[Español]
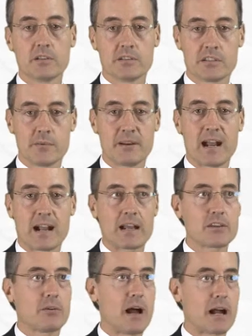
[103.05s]
lleven a,
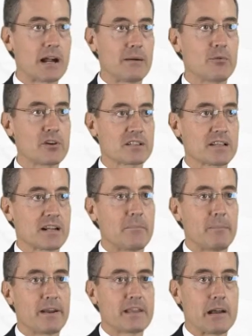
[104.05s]
cabo esa
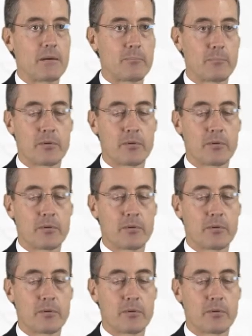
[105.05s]
campaña.